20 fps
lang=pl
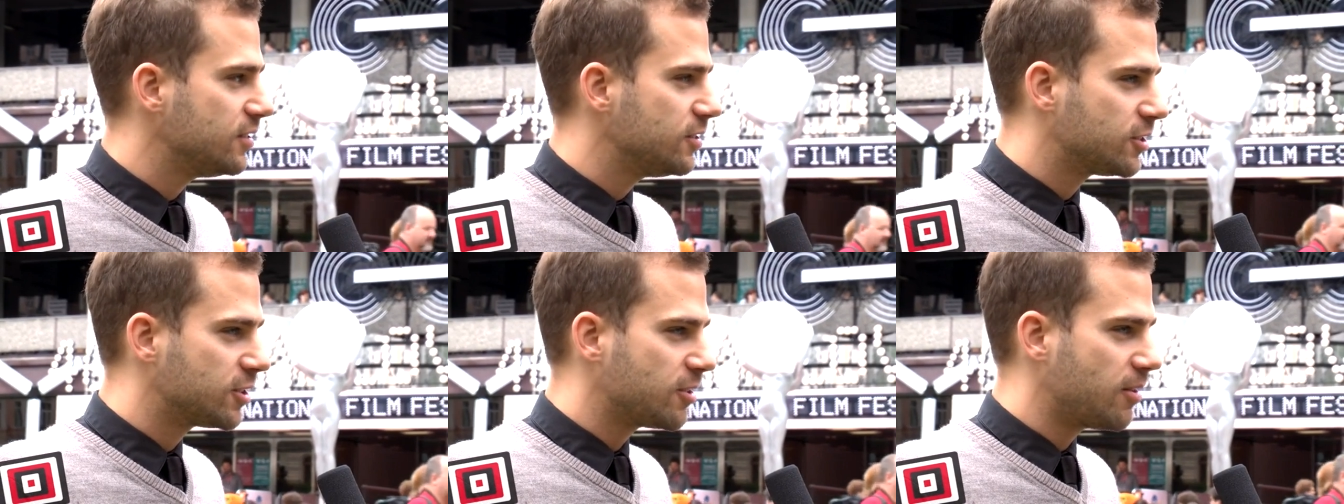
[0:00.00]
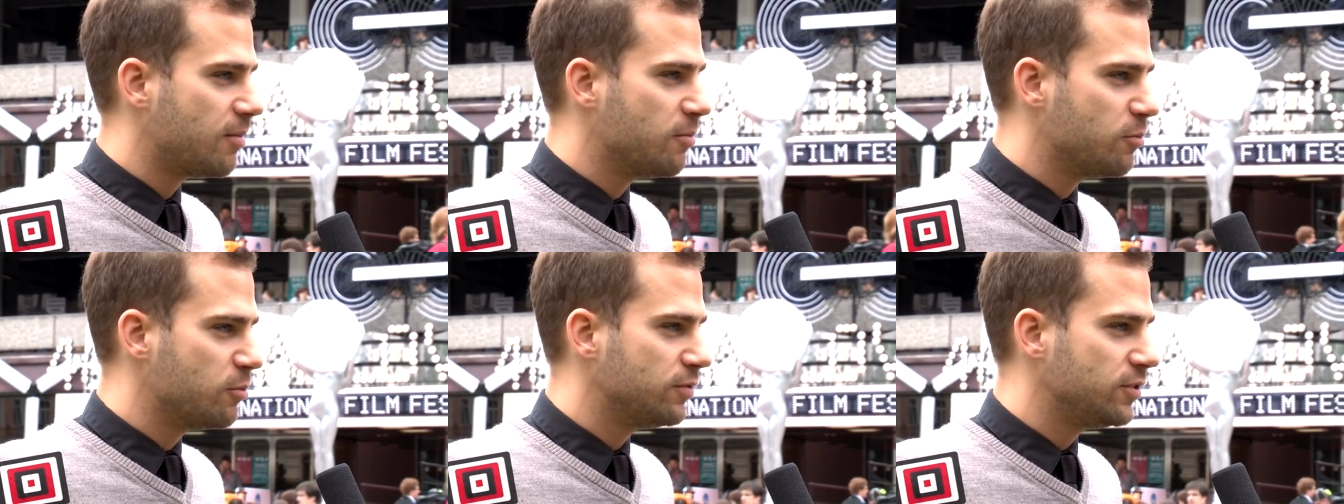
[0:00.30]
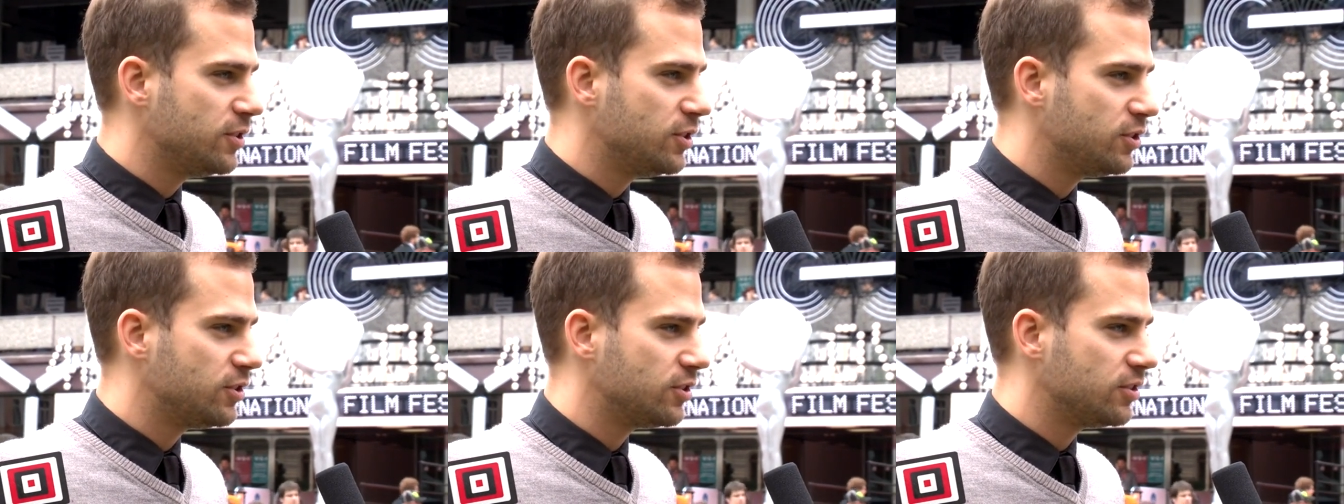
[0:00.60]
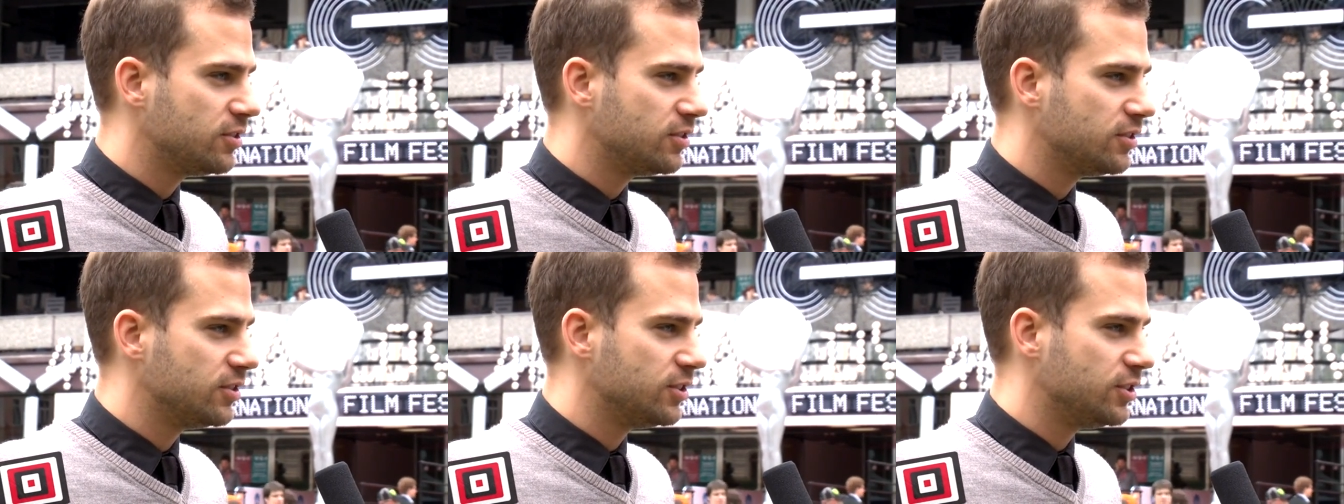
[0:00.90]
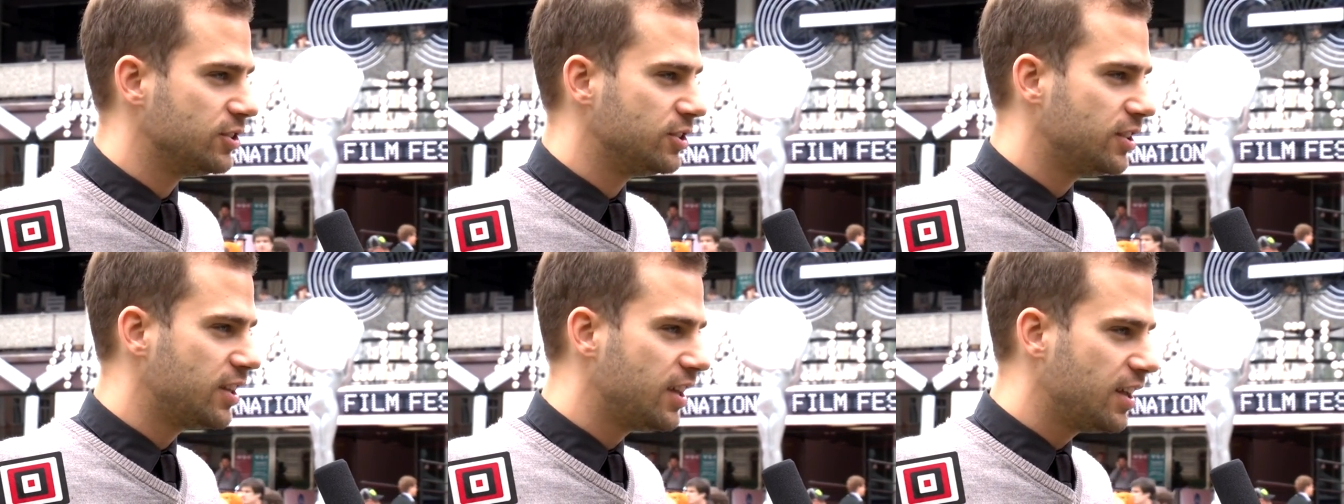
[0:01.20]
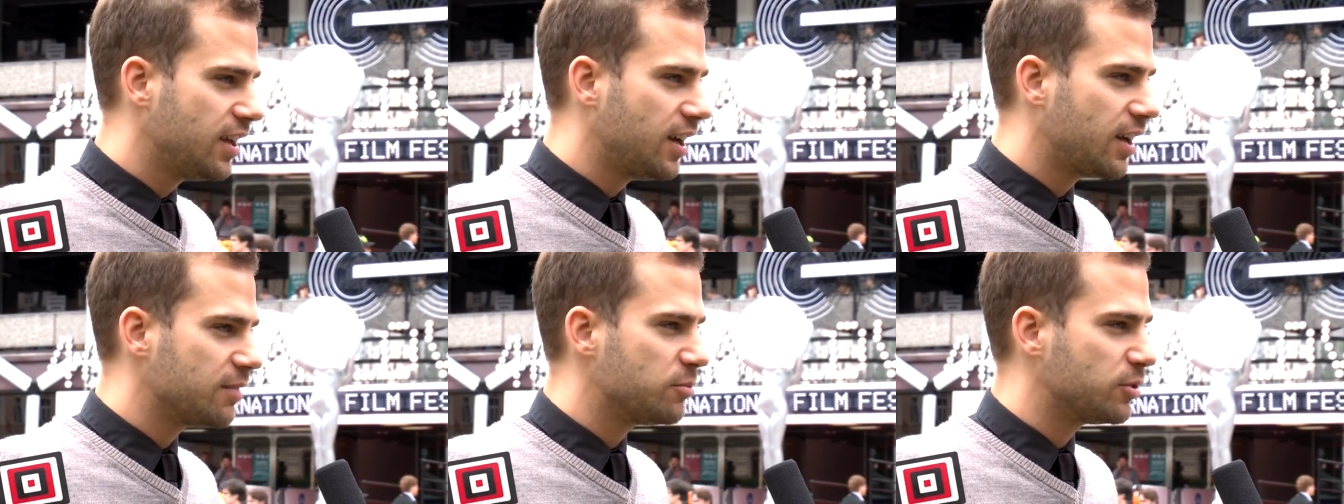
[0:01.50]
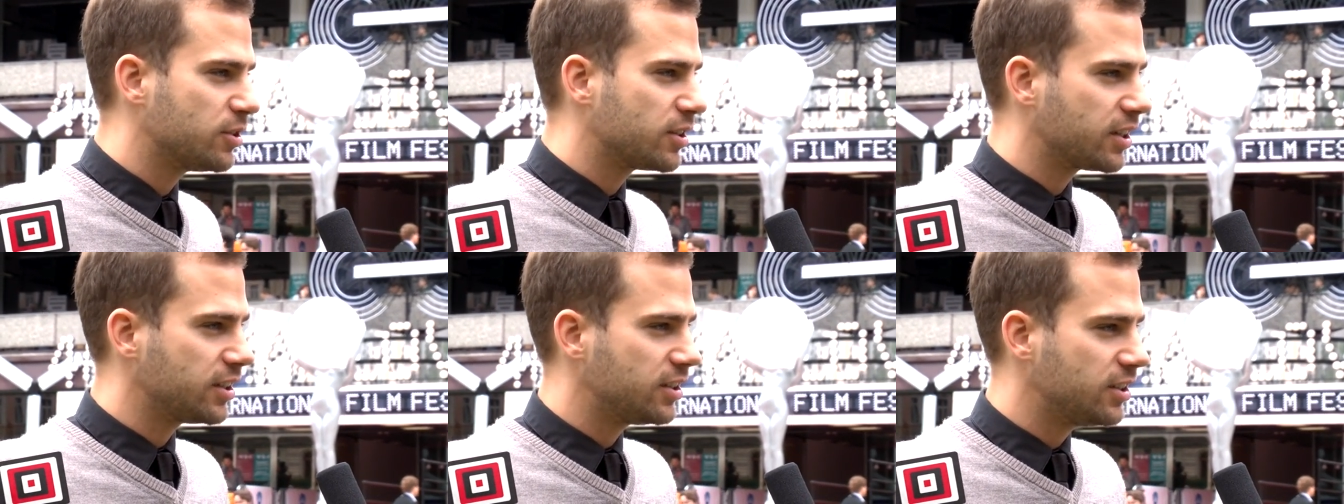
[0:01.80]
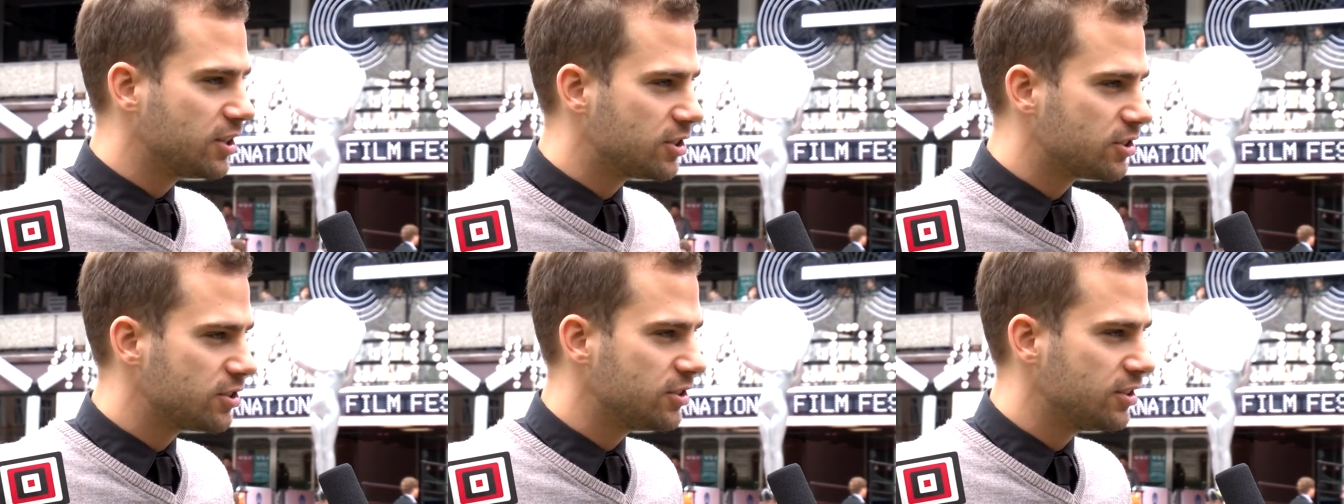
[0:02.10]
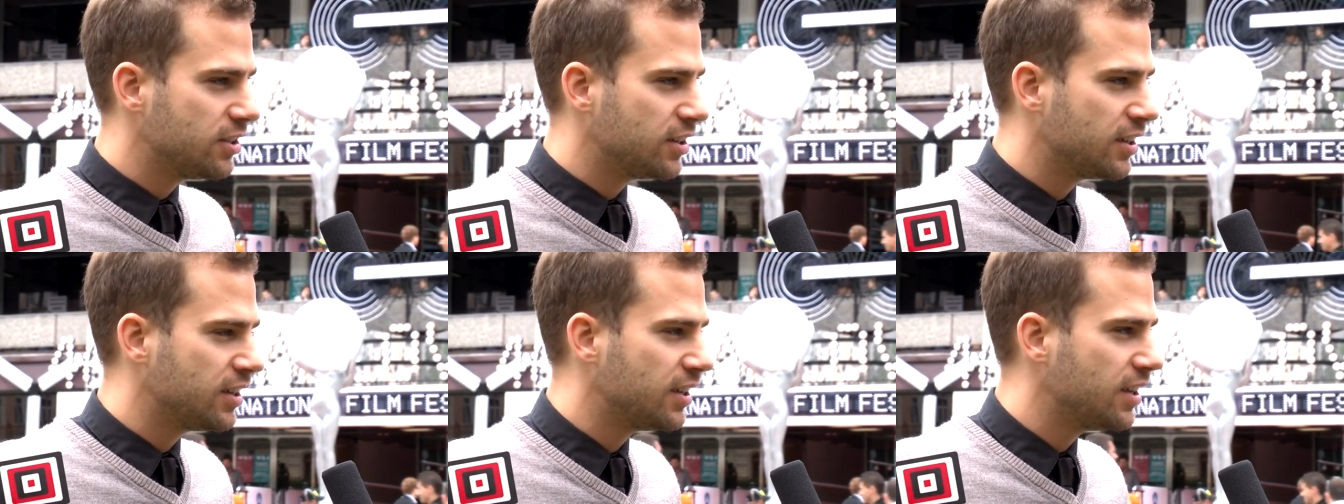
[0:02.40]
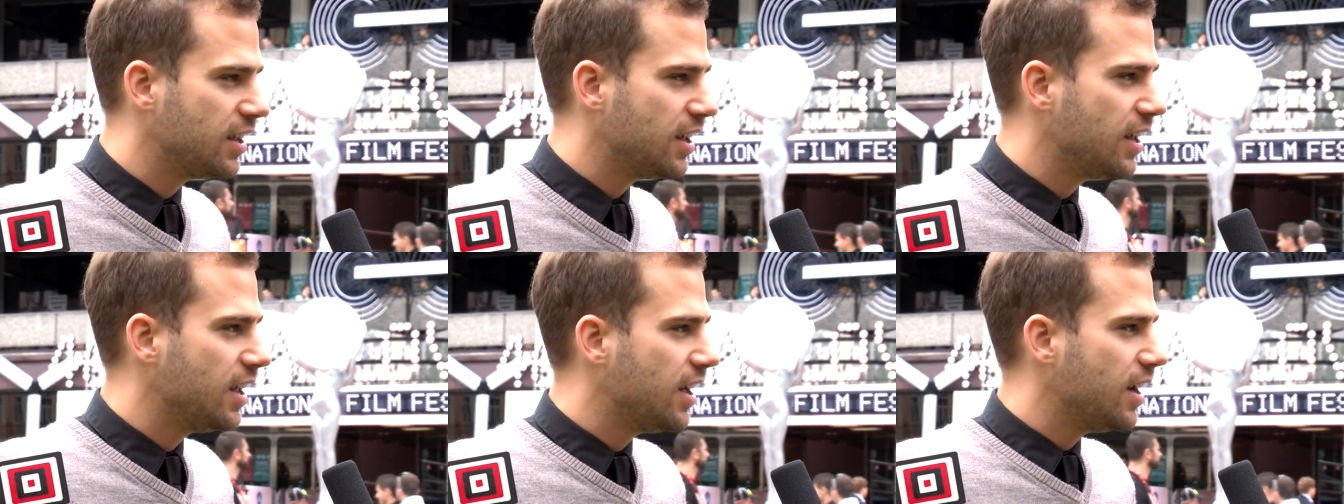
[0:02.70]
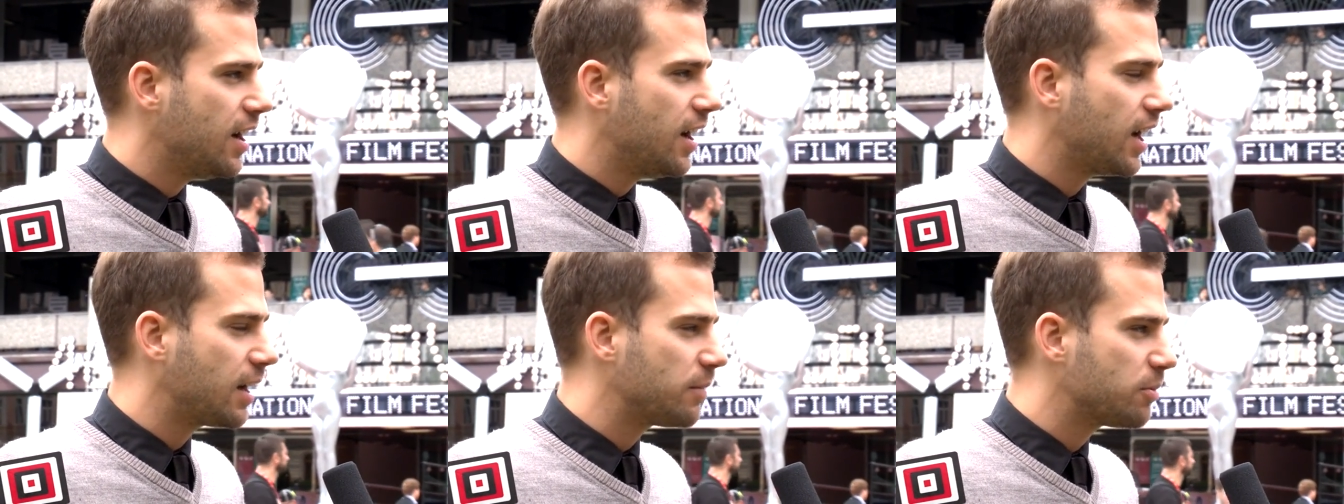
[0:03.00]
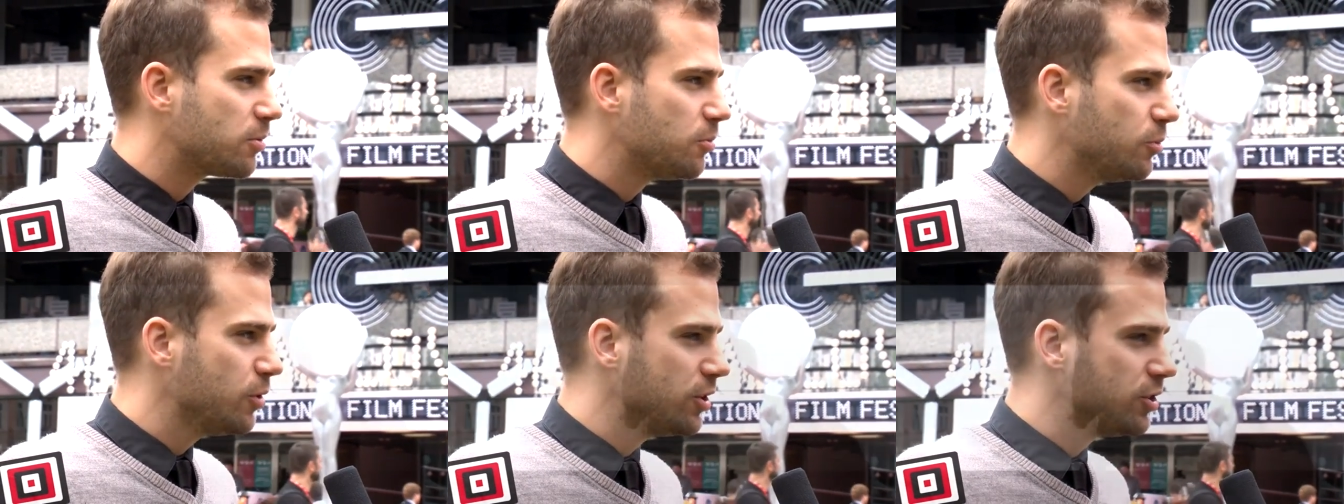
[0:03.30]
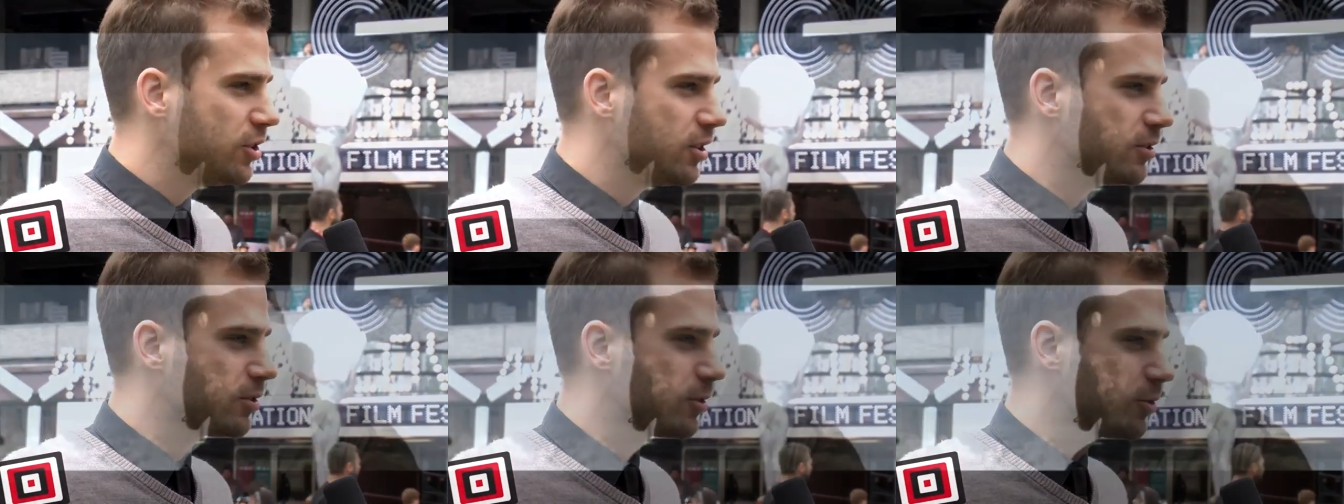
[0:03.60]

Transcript: trzeba mówić źle albo krytycznie, Jak próbuje się ich